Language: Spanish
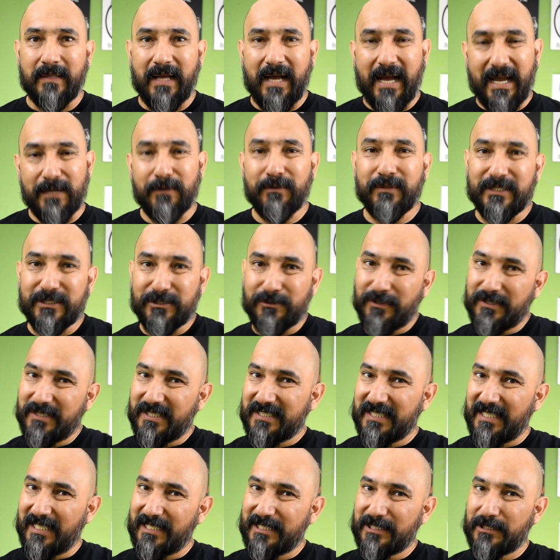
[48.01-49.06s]
Hay unas
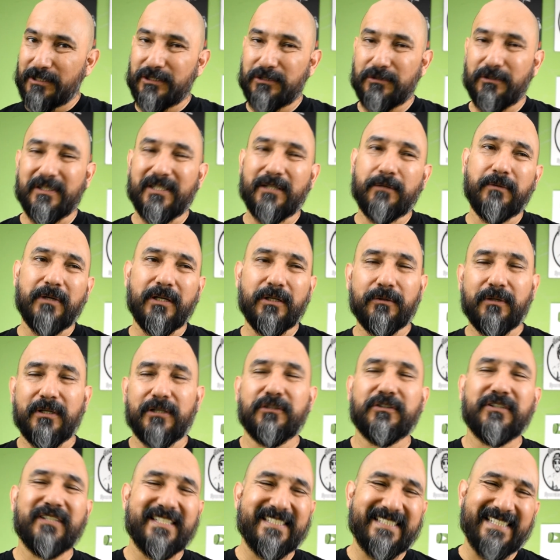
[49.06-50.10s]
cosas en las que estoy de acuerdo hay
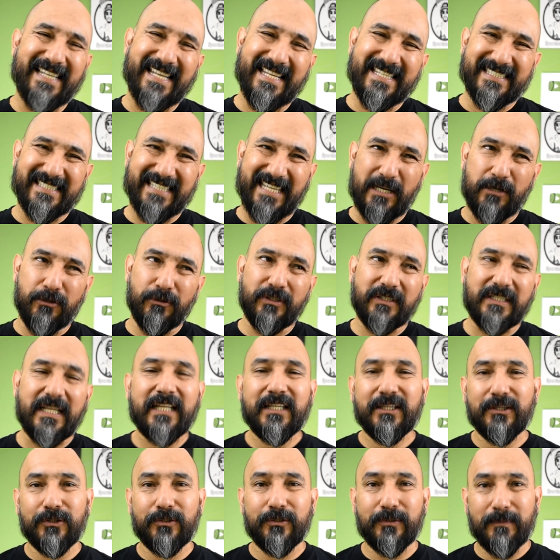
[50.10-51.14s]
otras en las que no
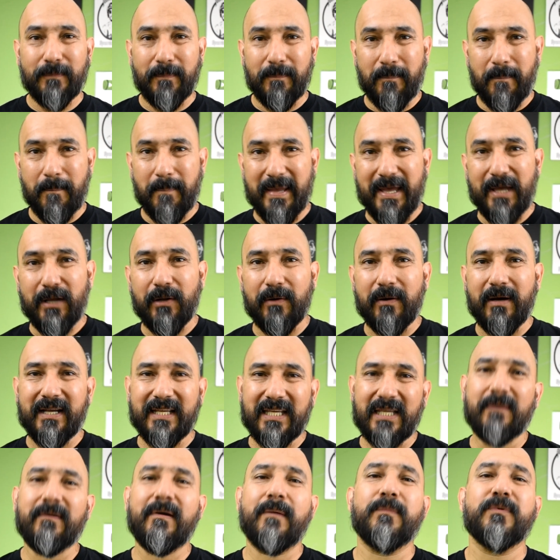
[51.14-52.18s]
tanto, pero
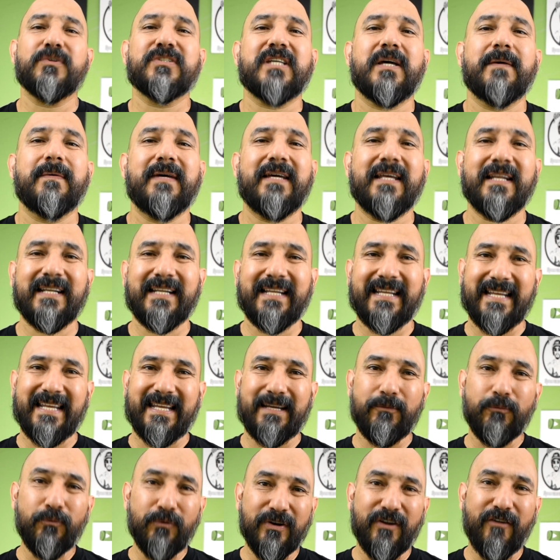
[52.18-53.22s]
aquí vamos a ver
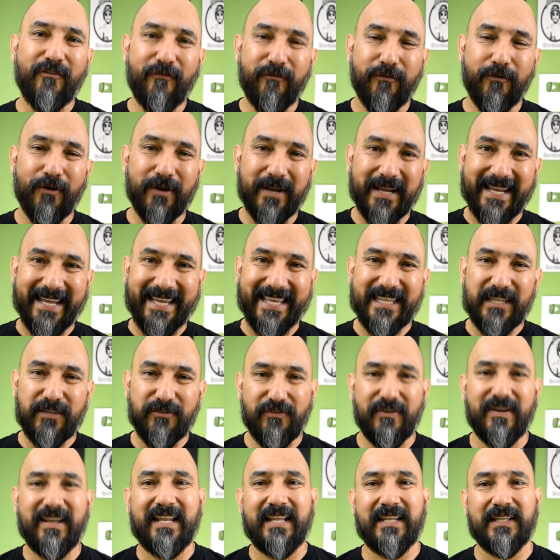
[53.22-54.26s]
un enfoque
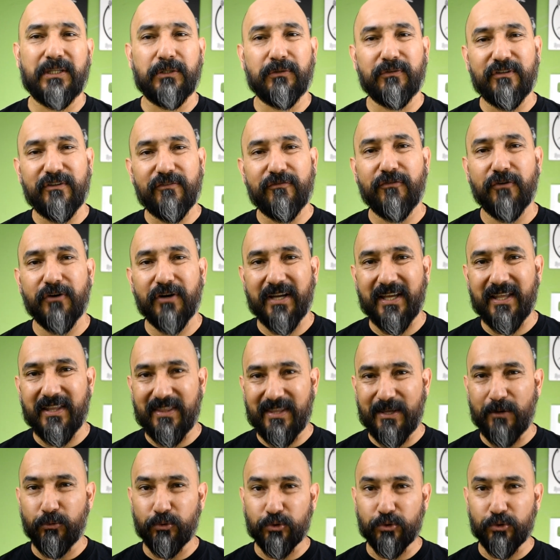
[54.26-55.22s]
diferente, un enfoque de